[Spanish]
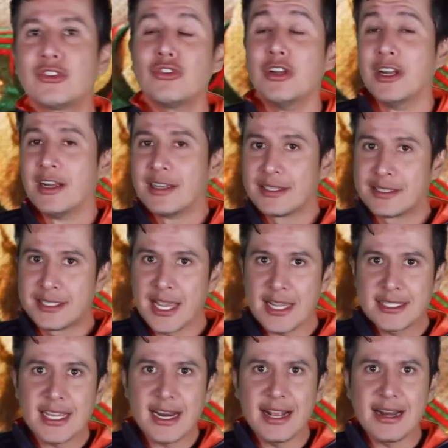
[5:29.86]
son
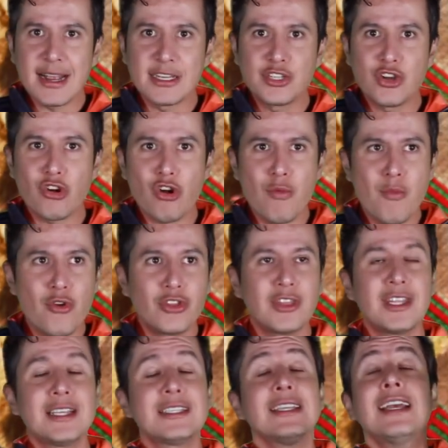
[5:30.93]
César el Cachorro
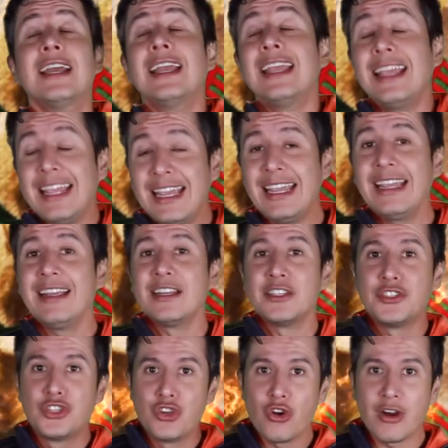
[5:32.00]
Montes y
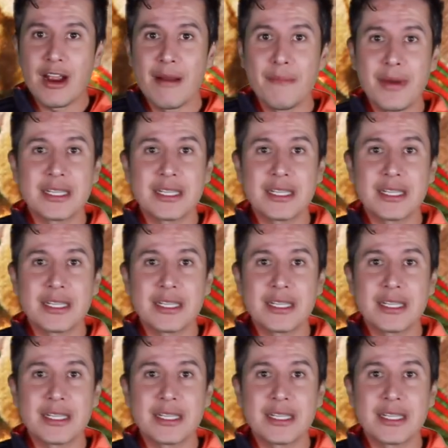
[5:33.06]
Johan